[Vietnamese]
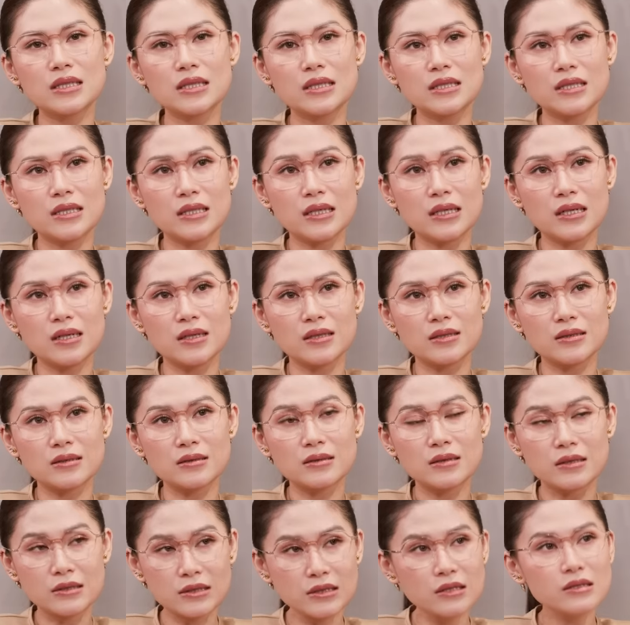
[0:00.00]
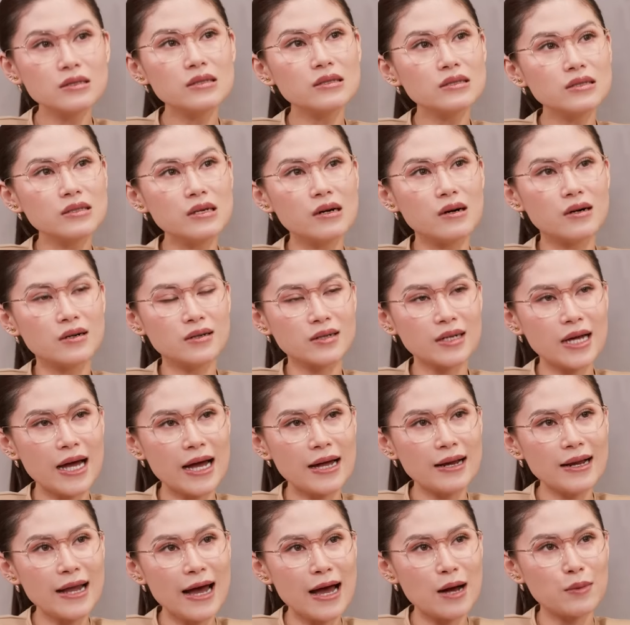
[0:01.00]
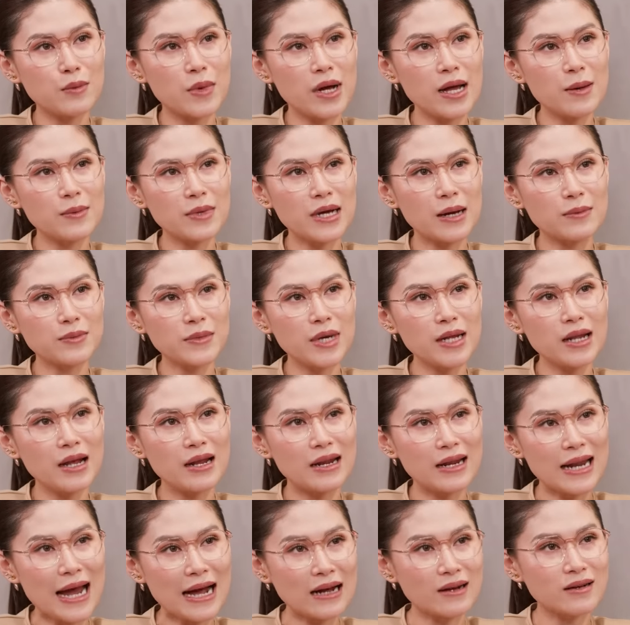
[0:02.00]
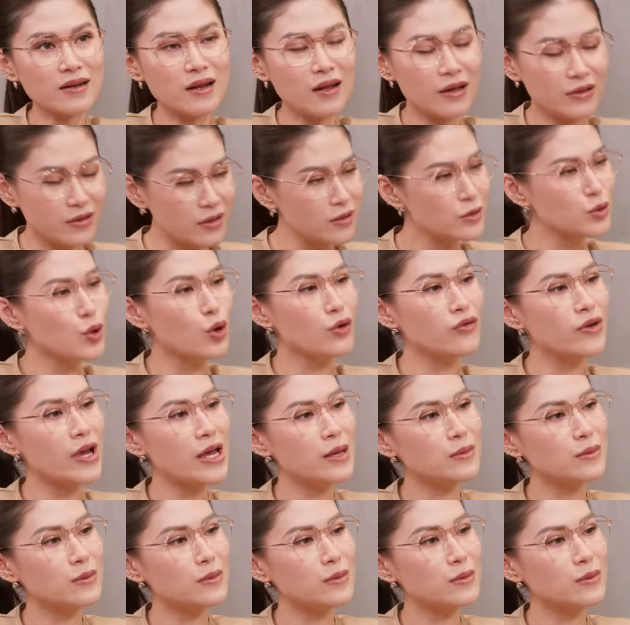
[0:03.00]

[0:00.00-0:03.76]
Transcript: Thì uh, từ trước đến giờ cái nào mà em cảm thấy là nặng nề nhất đối với